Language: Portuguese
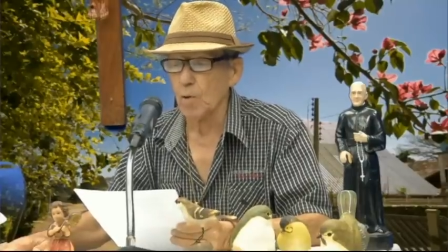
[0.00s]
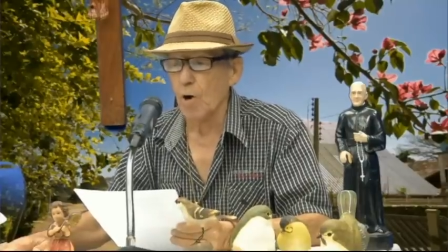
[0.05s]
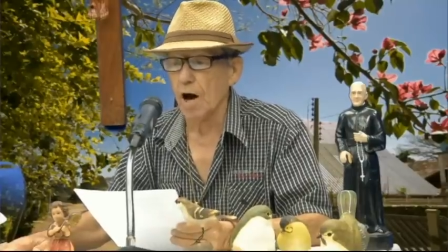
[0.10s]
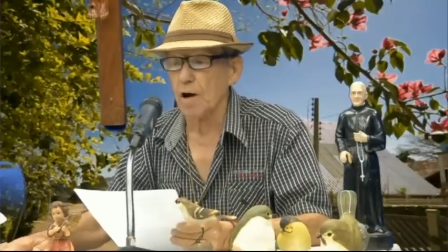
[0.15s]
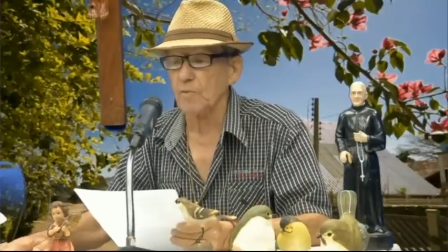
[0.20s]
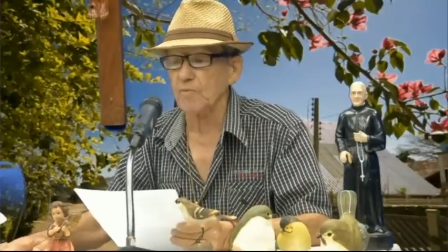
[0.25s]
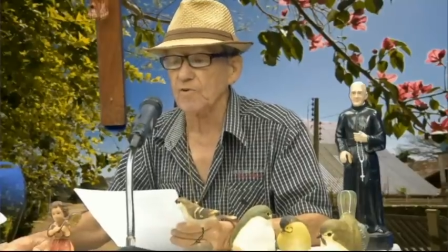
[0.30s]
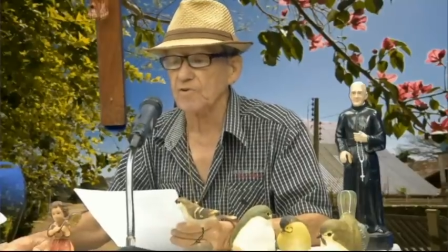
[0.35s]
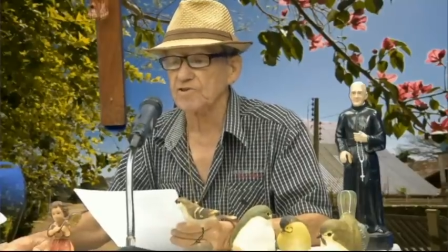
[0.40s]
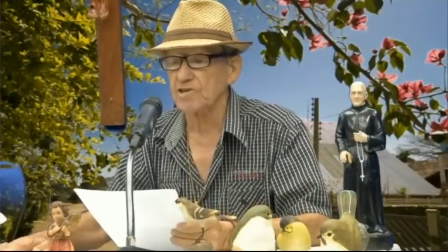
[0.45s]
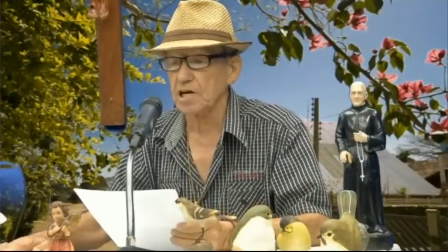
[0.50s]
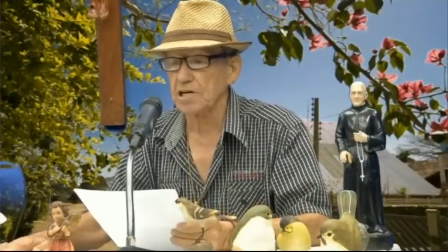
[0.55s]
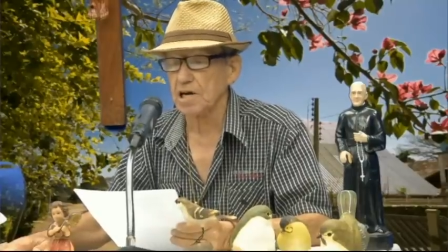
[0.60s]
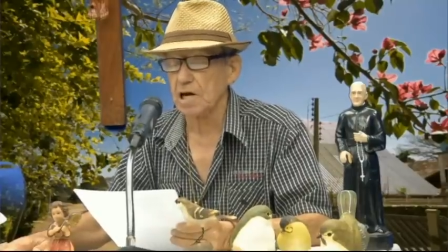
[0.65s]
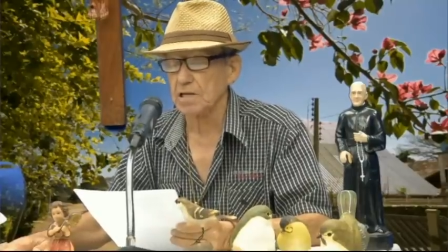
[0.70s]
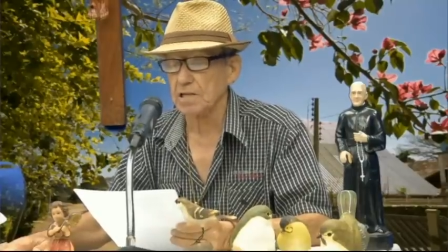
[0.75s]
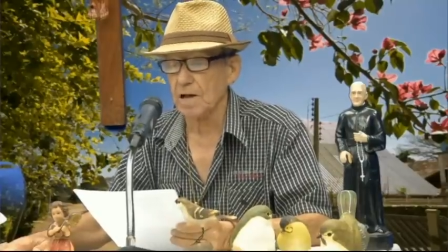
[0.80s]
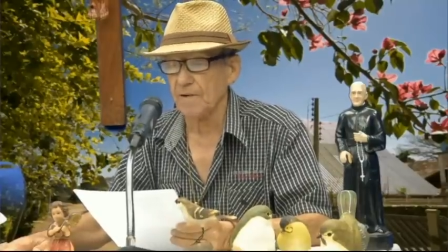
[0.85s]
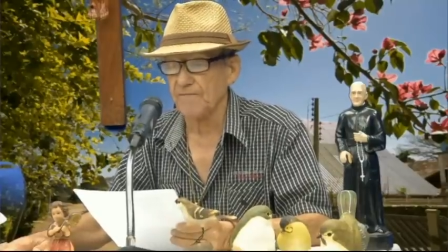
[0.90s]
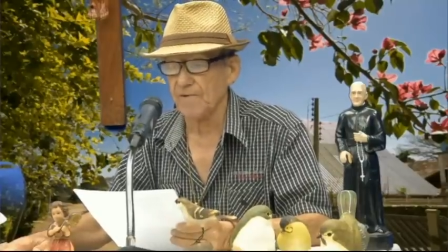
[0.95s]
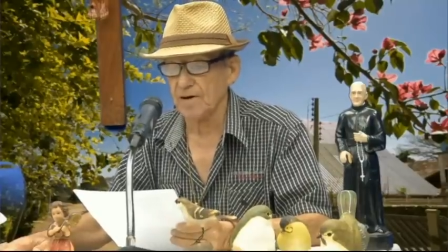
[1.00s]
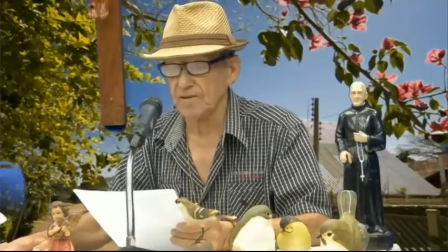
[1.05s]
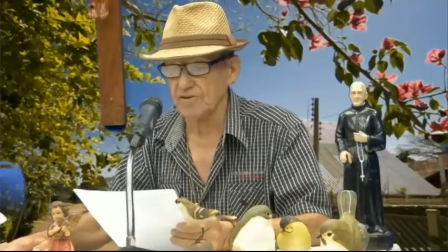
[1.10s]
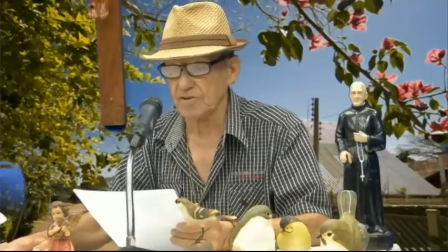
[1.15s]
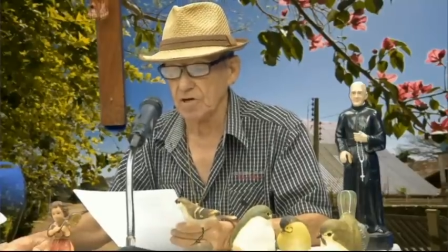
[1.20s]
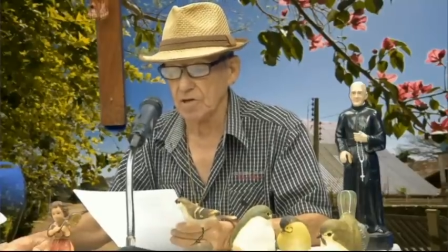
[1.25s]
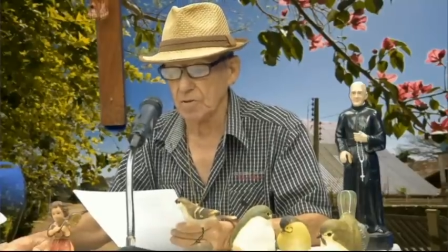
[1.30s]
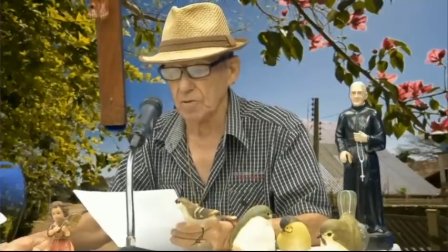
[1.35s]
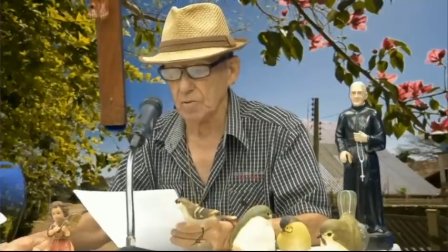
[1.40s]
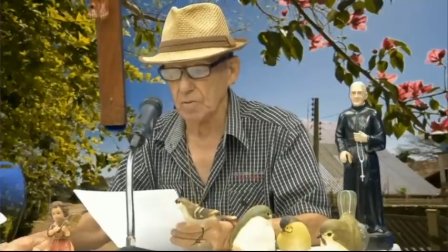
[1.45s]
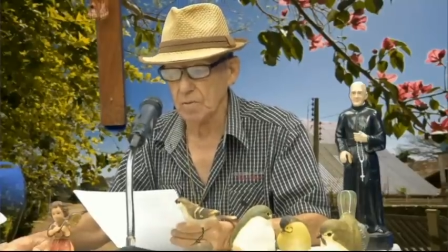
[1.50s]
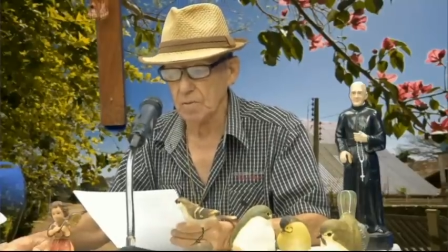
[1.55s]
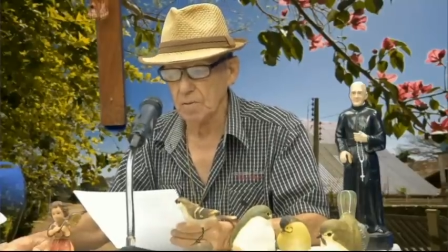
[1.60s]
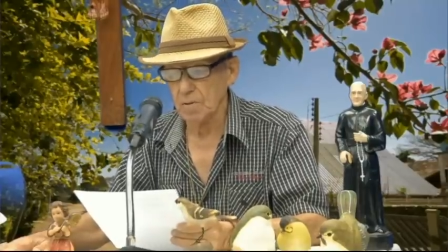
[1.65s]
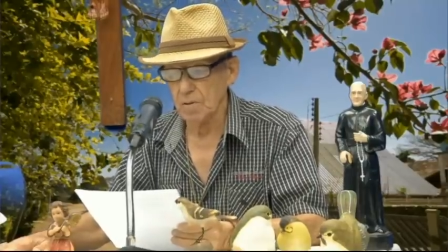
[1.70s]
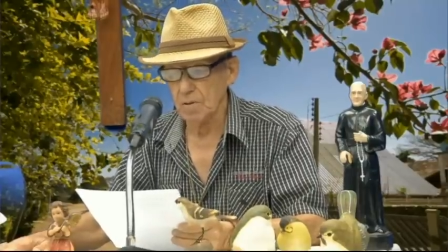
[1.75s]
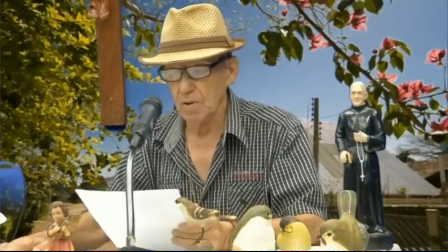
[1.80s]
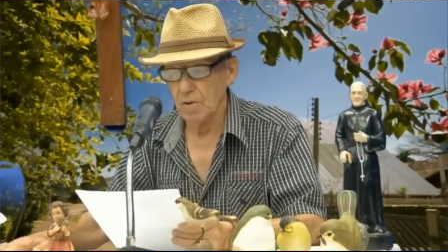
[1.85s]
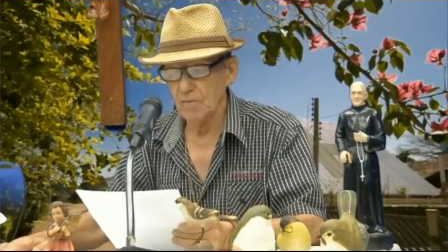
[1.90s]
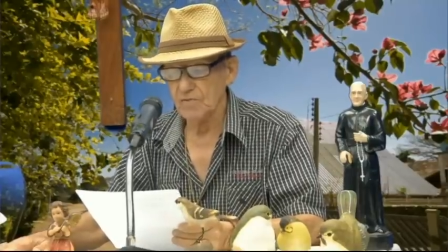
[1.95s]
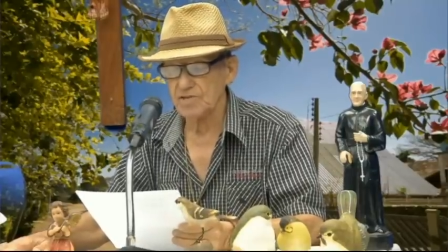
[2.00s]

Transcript: E agora você o que é está fazendo?